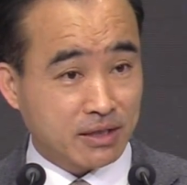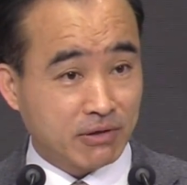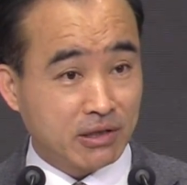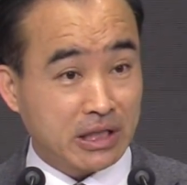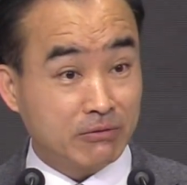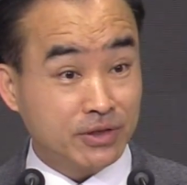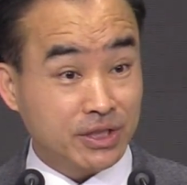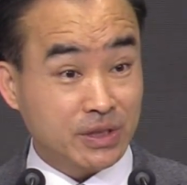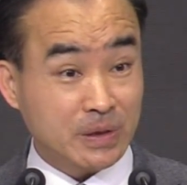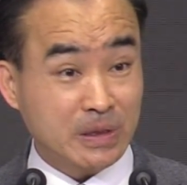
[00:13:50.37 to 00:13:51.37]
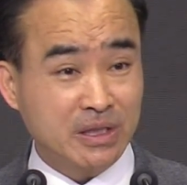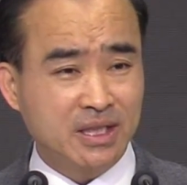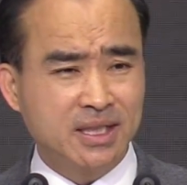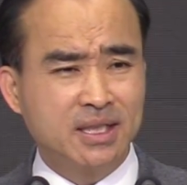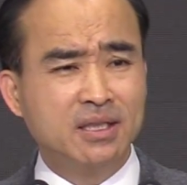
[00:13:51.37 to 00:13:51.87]
상황 가운데서도
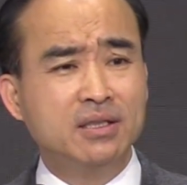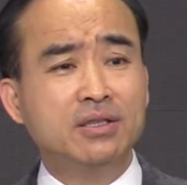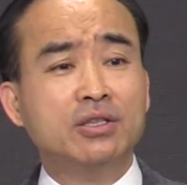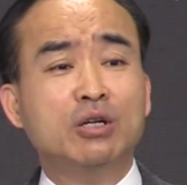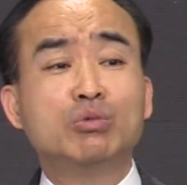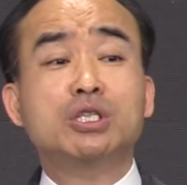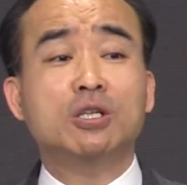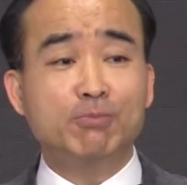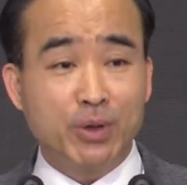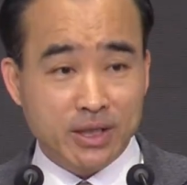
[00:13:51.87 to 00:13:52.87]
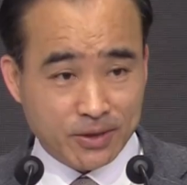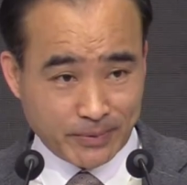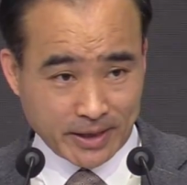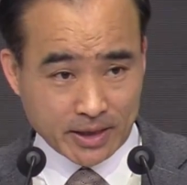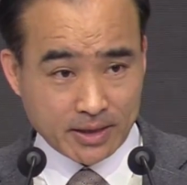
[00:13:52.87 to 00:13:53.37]
너무 슬퍼하지
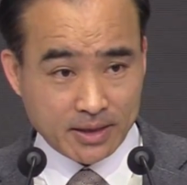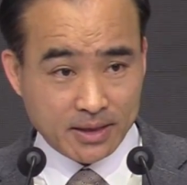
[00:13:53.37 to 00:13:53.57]
마라.